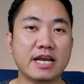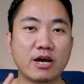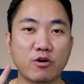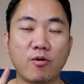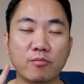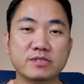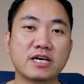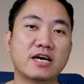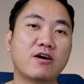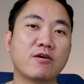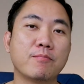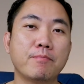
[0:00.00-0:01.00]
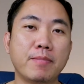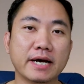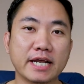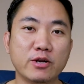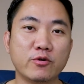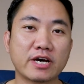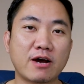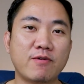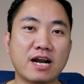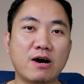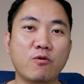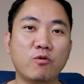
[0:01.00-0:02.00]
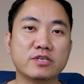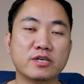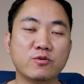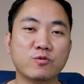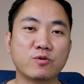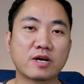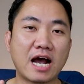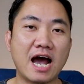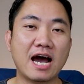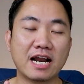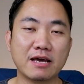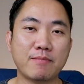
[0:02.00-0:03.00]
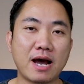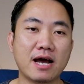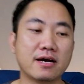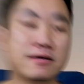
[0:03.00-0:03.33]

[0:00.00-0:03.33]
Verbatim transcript: เดี๋ยวผมจะลองเปิดให้ดูนะครับ ว่าเราควรจะดูค่าอะไรบ้าง